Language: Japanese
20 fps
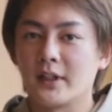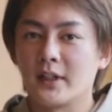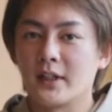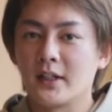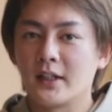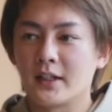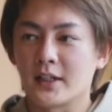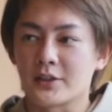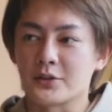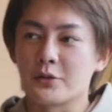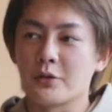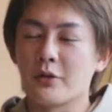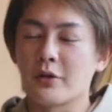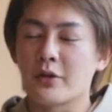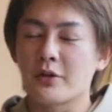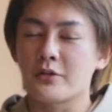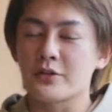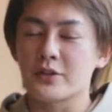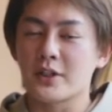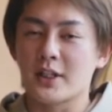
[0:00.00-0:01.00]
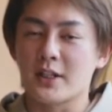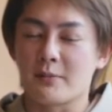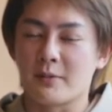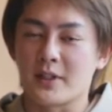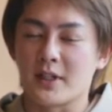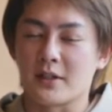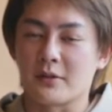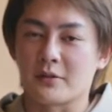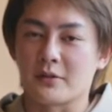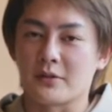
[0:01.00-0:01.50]
なんか商業主義だみ
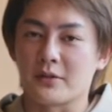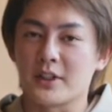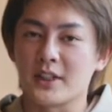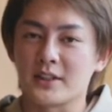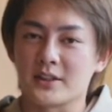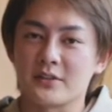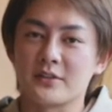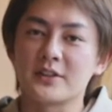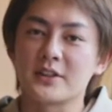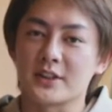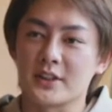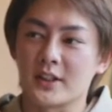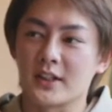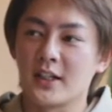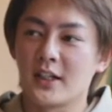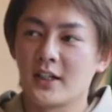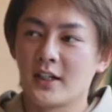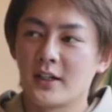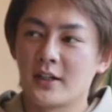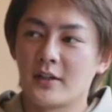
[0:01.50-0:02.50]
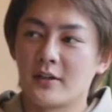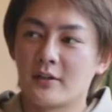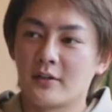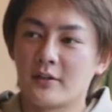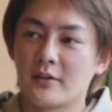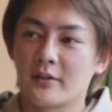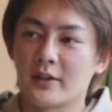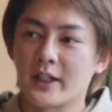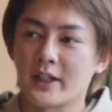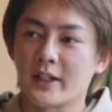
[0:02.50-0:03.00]
たいなこと言うやついるし、
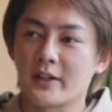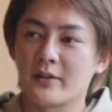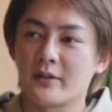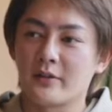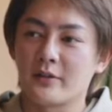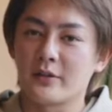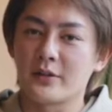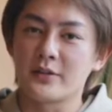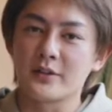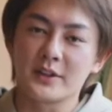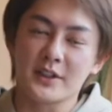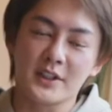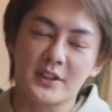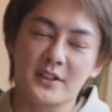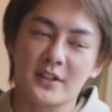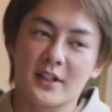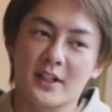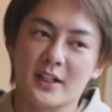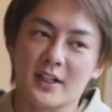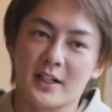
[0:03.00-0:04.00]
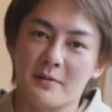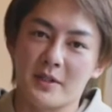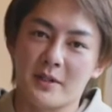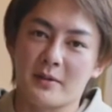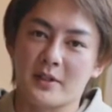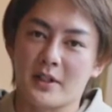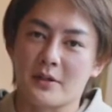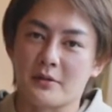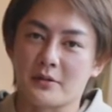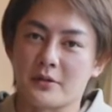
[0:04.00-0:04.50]
お金を優先してるからダメだ
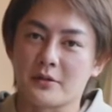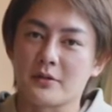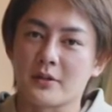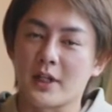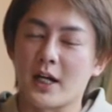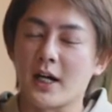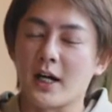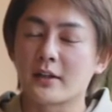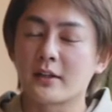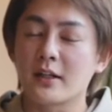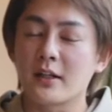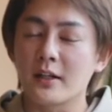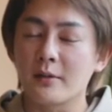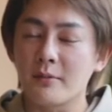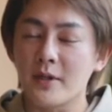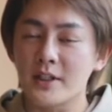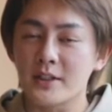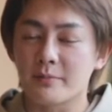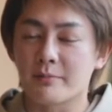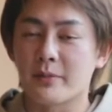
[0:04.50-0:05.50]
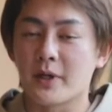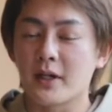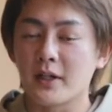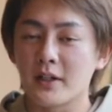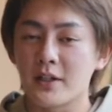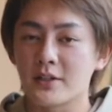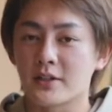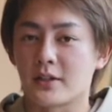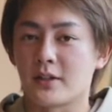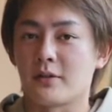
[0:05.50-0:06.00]
みたいなこと言うけど、当たり前じゃん、バカ
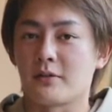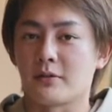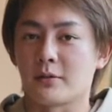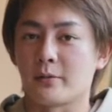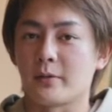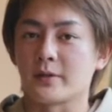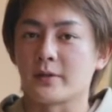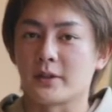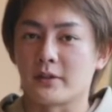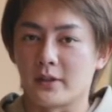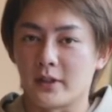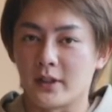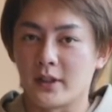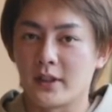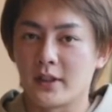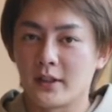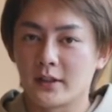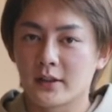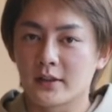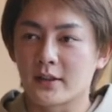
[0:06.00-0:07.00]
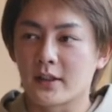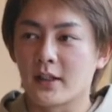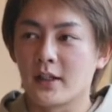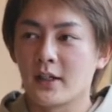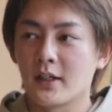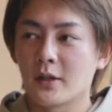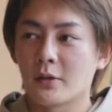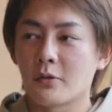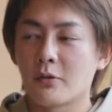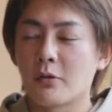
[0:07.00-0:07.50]
なんじゃねえのと思いますけどね。だって、
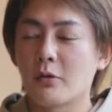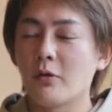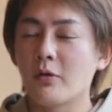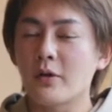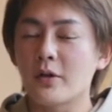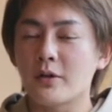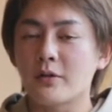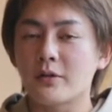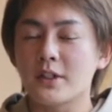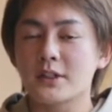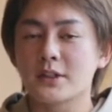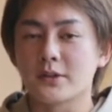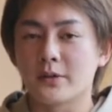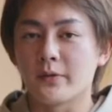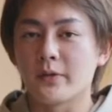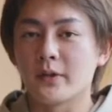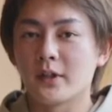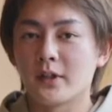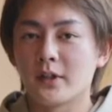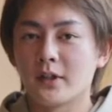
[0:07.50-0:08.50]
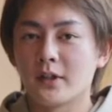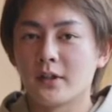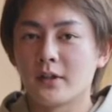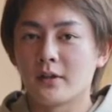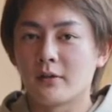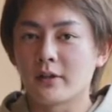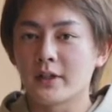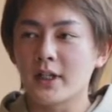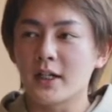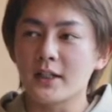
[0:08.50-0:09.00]
興行ですよ。
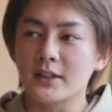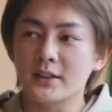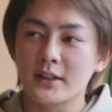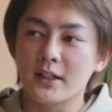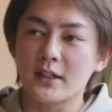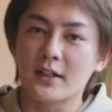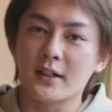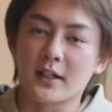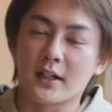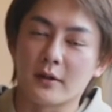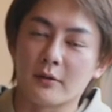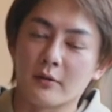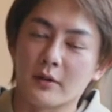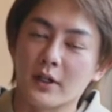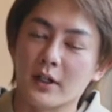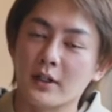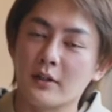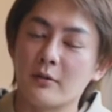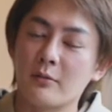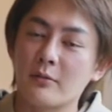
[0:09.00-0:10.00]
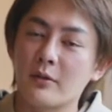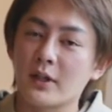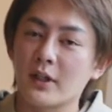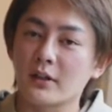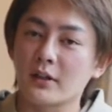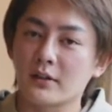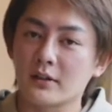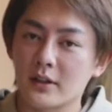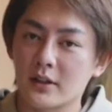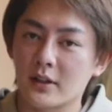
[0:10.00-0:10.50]
お客さんからお金をも
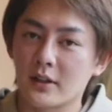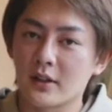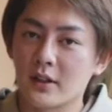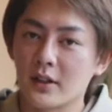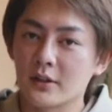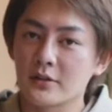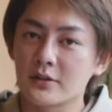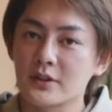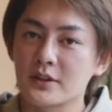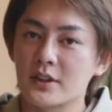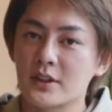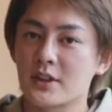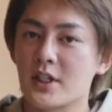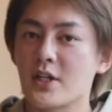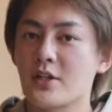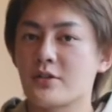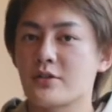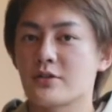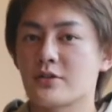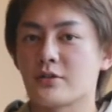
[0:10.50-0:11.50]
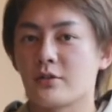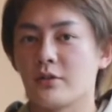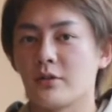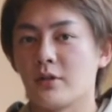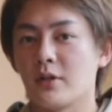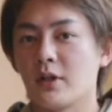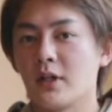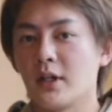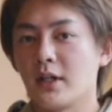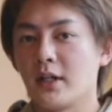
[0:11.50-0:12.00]
らって、そして選手
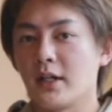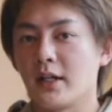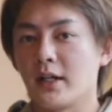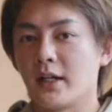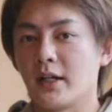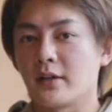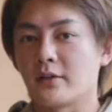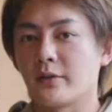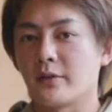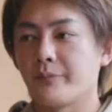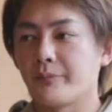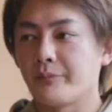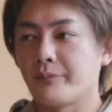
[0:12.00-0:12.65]
を、えっ、ー、と、